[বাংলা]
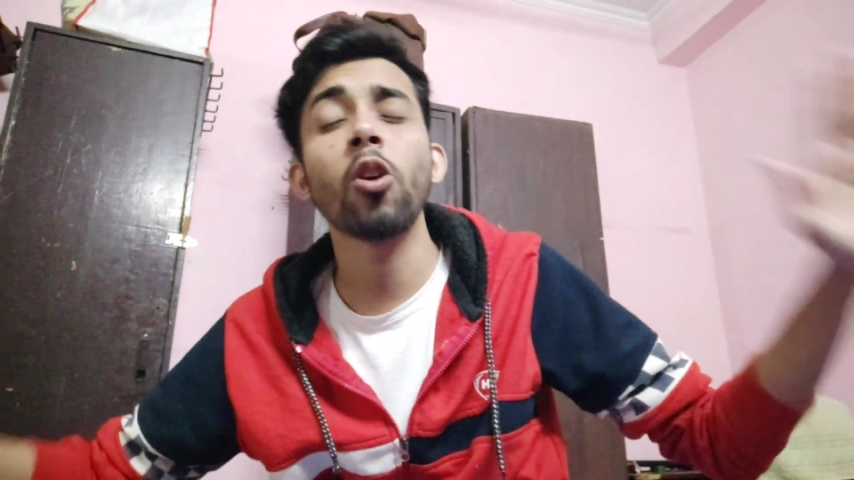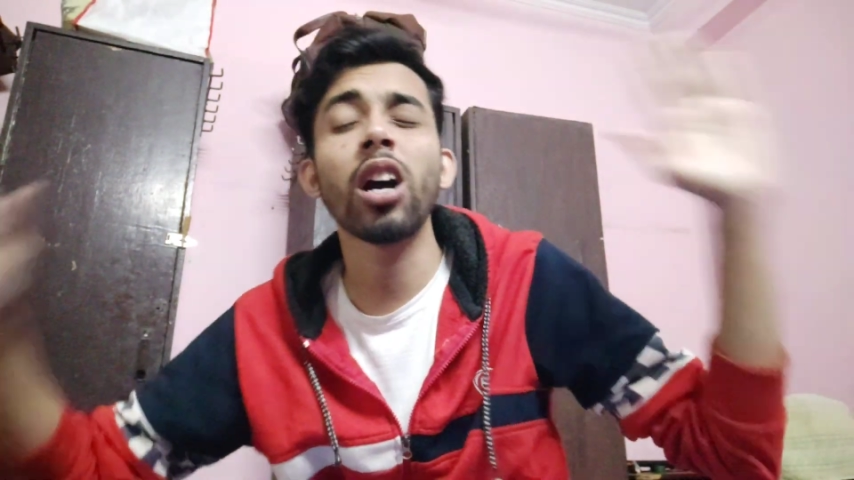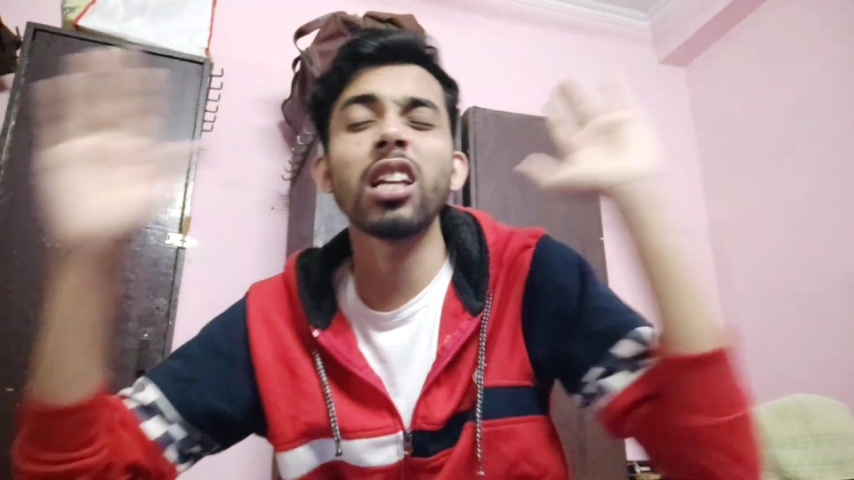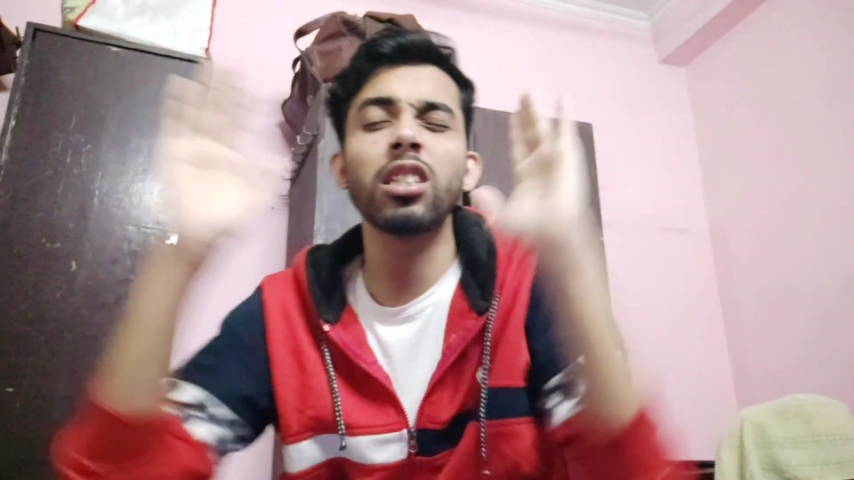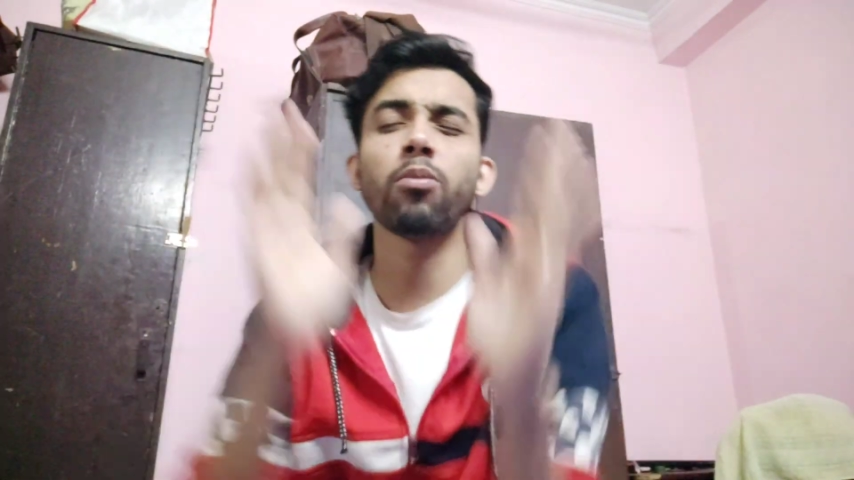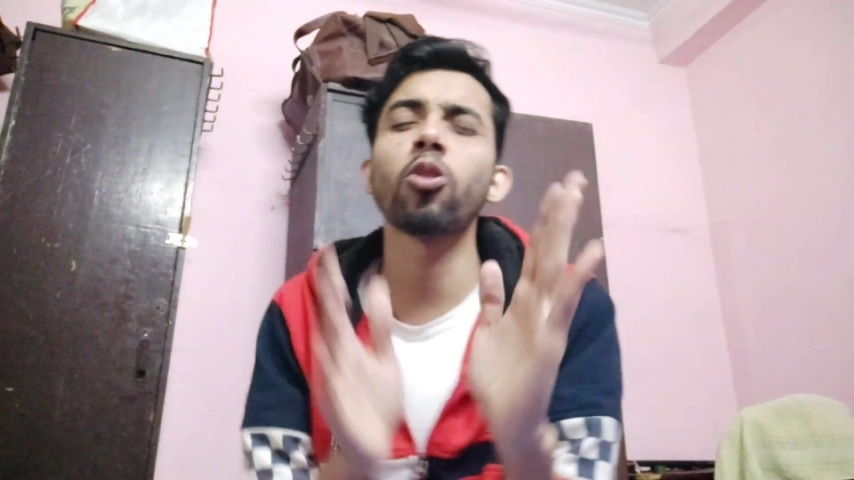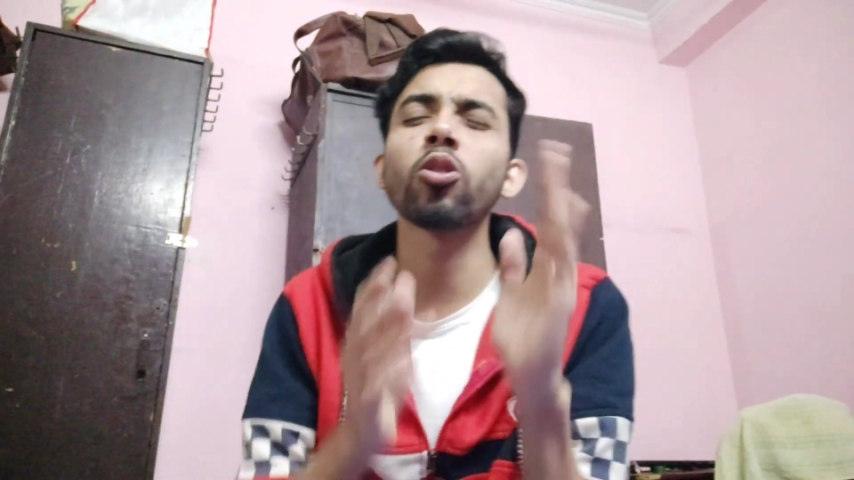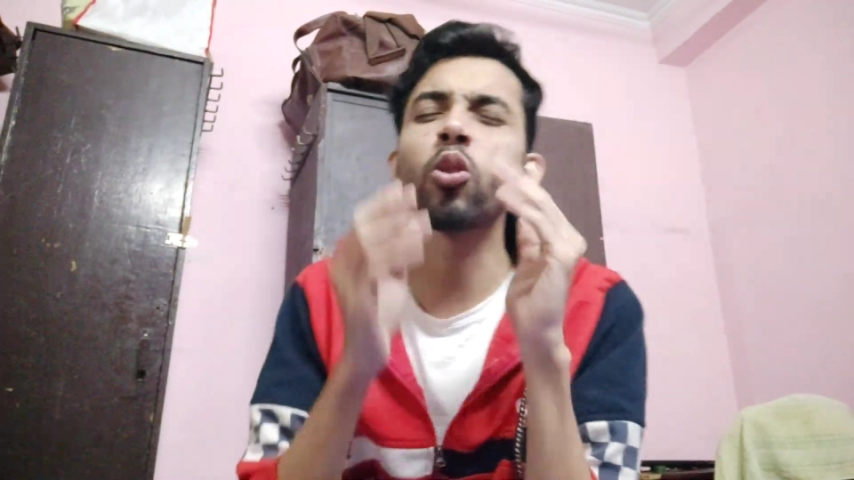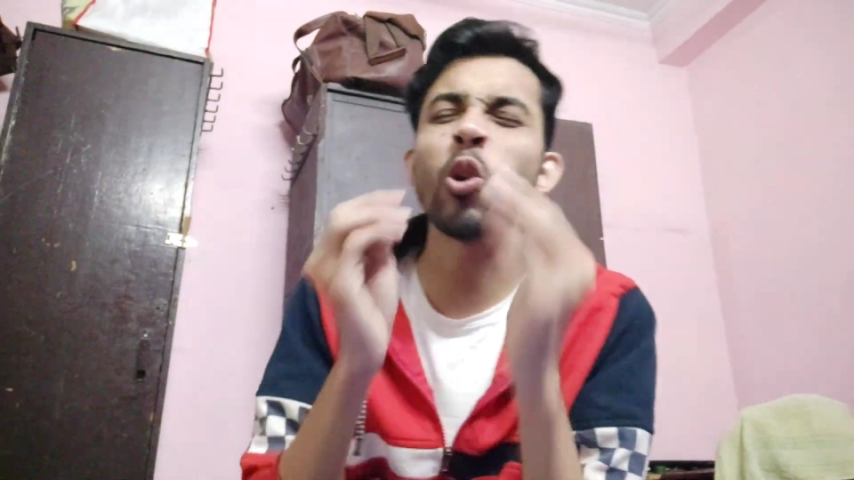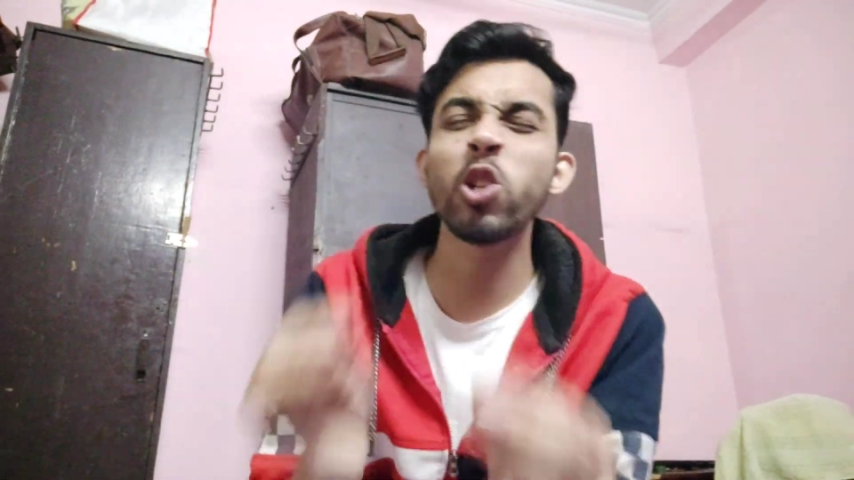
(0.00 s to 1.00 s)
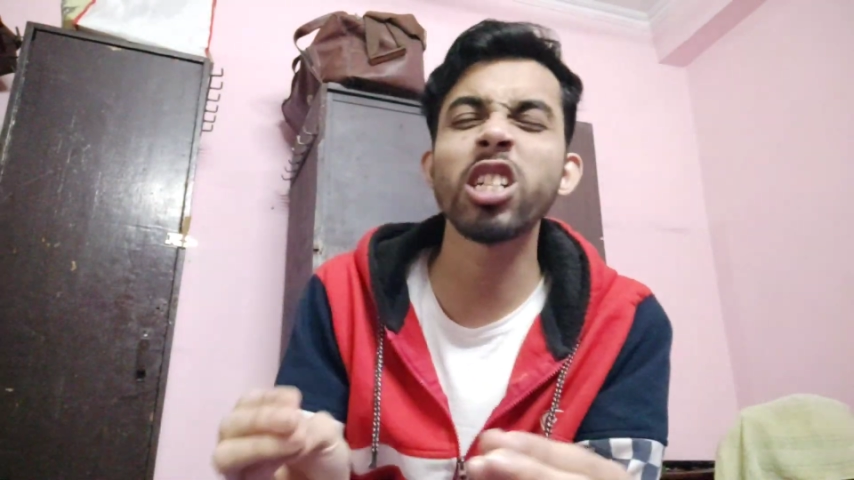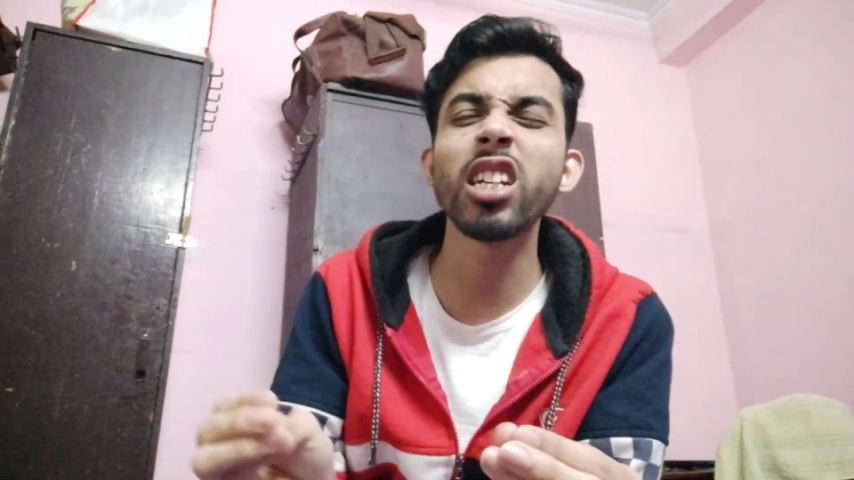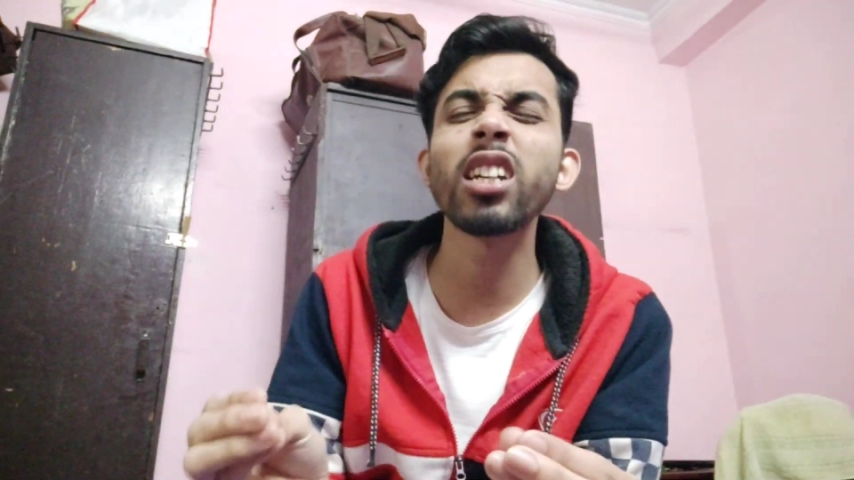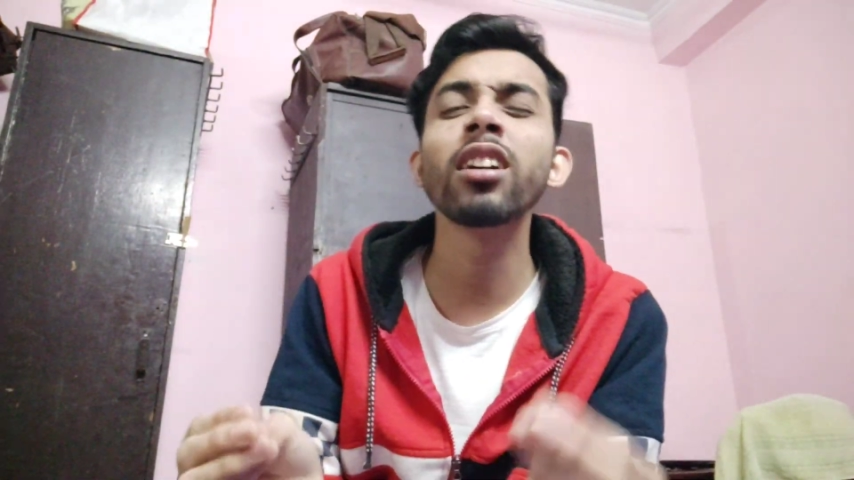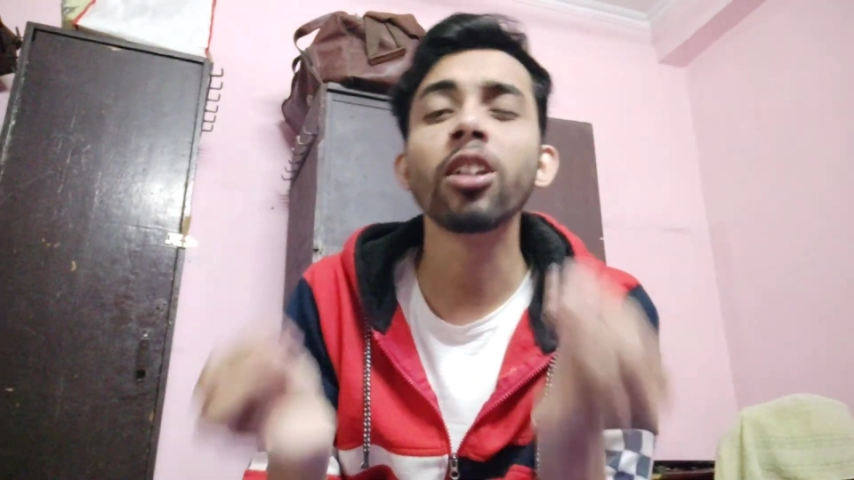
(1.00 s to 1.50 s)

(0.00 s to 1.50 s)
সকালে জীবনত খুশি